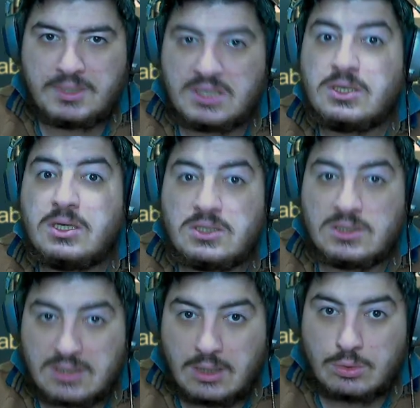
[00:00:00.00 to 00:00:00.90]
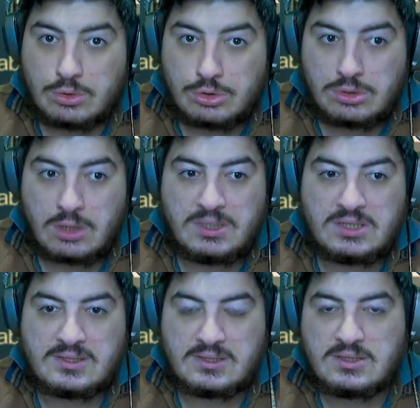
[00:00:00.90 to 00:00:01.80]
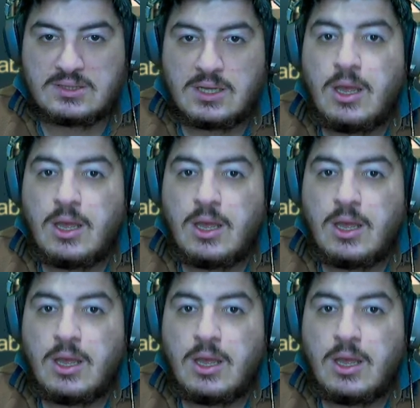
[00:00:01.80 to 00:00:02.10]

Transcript: bir kıta oluşturabilirsiniz.